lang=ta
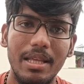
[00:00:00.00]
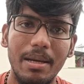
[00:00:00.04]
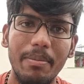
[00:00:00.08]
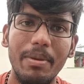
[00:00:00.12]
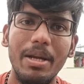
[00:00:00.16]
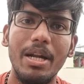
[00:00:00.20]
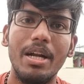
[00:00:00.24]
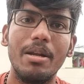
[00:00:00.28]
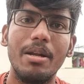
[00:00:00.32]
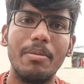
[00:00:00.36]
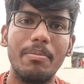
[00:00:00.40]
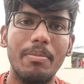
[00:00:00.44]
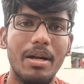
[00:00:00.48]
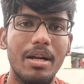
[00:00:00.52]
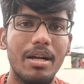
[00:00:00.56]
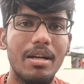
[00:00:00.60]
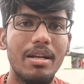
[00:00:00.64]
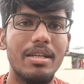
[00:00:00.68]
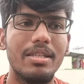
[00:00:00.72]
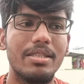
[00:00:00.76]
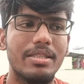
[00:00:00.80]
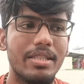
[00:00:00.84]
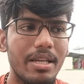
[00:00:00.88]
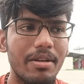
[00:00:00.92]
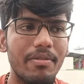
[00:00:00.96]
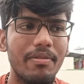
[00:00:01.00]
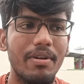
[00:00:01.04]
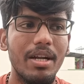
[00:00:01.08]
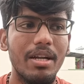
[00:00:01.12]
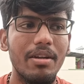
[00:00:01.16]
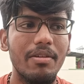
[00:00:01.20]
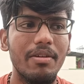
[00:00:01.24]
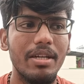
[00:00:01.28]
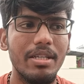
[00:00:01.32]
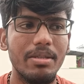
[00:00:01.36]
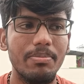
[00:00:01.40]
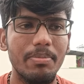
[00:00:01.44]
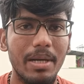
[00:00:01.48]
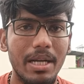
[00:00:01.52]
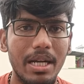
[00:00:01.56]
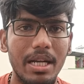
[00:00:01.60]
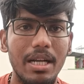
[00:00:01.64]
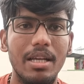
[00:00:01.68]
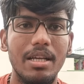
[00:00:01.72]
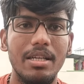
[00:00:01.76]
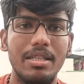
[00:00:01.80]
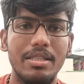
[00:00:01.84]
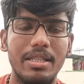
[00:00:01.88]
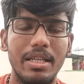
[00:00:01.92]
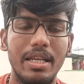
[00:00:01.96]
தமிழ்நாட்டு மக்களுக்கு சரி வேர்ல்டு வைடு
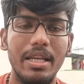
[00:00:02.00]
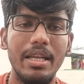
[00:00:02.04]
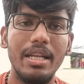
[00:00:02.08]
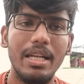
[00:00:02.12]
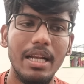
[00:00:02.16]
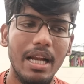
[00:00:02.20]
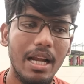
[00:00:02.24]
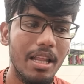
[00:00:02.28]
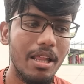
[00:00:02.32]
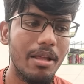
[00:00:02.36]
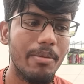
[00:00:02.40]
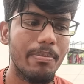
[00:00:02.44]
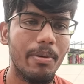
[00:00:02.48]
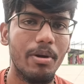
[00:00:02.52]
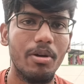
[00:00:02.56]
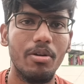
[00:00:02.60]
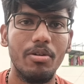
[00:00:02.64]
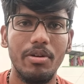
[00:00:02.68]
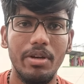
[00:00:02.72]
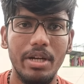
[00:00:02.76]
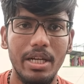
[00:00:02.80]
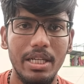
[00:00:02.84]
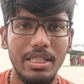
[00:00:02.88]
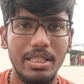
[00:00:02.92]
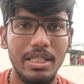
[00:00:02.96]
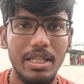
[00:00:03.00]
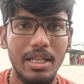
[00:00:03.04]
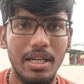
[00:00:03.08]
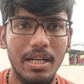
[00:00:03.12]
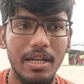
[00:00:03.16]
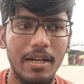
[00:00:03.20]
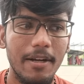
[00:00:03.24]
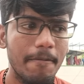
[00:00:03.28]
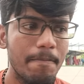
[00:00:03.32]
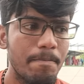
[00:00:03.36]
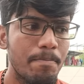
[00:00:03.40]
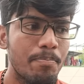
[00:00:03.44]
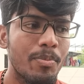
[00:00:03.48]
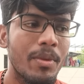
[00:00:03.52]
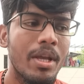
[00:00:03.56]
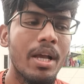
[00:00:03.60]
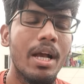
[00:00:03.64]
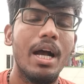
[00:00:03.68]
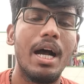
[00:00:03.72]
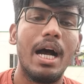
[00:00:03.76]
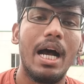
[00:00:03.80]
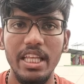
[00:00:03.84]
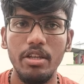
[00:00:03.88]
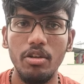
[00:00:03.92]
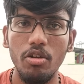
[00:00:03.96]
மக்களுக்கு சரி நல்லதை பண்ணணும்னு நினச்சிருக்காங்க
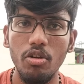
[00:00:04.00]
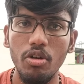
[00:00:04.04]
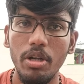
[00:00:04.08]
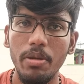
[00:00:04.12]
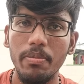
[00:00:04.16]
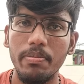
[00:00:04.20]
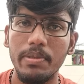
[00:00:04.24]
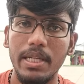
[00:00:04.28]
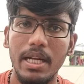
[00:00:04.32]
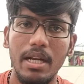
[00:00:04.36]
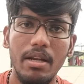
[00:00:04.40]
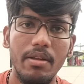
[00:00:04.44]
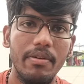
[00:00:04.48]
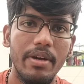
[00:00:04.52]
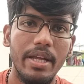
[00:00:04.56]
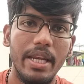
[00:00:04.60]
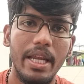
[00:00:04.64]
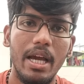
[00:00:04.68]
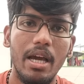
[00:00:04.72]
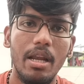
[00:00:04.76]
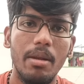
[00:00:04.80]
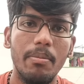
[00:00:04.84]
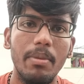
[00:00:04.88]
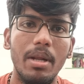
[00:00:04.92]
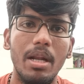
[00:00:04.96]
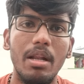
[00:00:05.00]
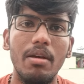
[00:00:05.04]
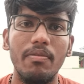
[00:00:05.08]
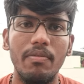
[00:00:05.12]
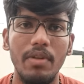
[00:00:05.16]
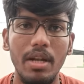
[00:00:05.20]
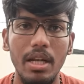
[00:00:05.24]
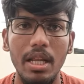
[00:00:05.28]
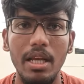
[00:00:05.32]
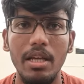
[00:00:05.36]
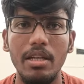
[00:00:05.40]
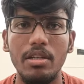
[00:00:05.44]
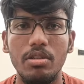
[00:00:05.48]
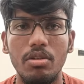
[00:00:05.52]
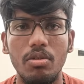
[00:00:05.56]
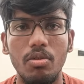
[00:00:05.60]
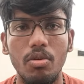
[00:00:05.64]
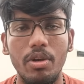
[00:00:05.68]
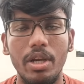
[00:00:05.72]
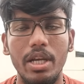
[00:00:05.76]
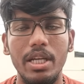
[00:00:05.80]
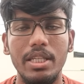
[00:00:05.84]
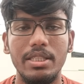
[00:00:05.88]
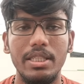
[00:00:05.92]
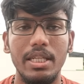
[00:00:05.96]
அந்த யூடியூப் சேனல் வேறு யாருமே இல்லை வில்லேஜ்
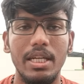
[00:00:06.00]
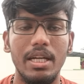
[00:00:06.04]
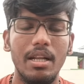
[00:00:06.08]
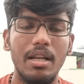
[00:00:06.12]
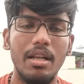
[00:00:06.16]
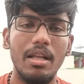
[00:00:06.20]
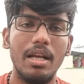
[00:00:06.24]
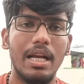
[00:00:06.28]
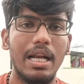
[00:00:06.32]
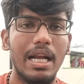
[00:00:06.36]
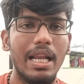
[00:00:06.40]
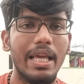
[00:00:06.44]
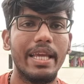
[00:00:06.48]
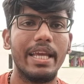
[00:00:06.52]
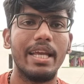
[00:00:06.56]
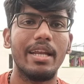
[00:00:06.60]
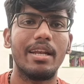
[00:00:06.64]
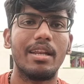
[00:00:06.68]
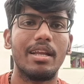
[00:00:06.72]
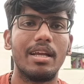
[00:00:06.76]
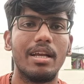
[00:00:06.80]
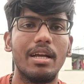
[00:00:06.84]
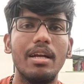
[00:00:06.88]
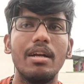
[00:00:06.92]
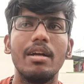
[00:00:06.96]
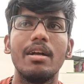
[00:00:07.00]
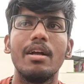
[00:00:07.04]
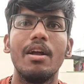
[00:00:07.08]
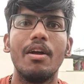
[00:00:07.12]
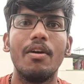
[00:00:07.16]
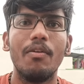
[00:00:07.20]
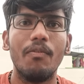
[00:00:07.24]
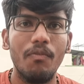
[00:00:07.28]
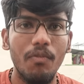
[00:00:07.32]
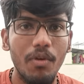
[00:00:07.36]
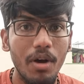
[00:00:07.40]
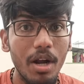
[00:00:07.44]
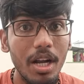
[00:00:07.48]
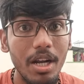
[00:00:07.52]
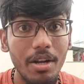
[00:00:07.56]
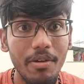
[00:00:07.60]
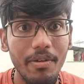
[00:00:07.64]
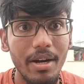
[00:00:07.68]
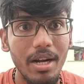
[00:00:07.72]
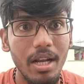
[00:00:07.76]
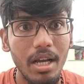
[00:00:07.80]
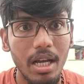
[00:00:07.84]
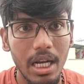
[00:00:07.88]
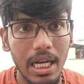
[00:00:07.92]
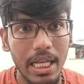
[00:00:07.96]
குக்கிங் சேனலில் கலக்கிட்டு இருக்க வேர்ல்டு
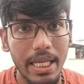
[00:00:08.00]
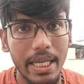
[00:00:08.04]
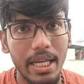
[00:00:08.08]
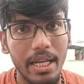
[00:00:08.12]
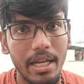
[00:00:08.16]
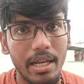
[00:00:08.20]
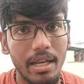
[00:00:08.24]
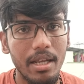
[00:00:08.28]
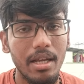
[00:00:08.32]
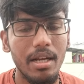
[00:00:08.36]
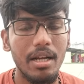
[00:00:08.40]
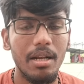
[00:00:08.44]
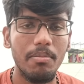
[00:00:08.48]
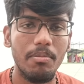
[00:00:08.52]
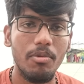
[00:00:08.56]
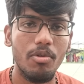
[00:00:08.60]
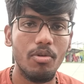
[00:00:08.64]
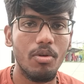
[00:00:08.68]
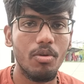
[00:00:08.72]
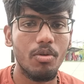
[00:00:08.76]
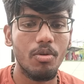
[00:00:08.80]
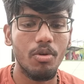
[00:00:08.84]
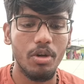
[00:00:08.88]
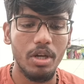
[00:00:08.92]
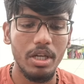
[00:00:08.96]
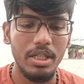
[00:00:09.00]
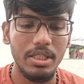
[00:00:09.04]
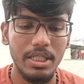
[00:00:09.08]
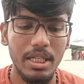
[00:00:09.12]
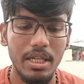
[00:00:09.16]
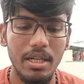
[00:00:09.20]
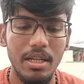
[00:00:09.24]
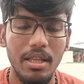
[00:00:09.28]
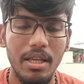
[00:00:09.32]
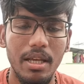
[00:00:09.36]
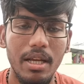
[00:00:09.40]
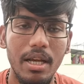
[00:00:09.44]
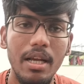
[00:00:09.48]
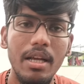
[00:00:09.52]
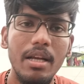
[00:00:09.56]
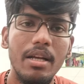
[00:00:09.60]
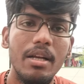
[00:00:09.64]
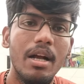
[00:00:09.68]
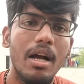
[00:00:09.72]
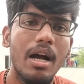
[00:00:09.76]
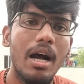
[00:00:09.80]
வைடு கலக்கிட்டு இருக்க நம்ம ஒரு குக்கிங் சேனலுங்க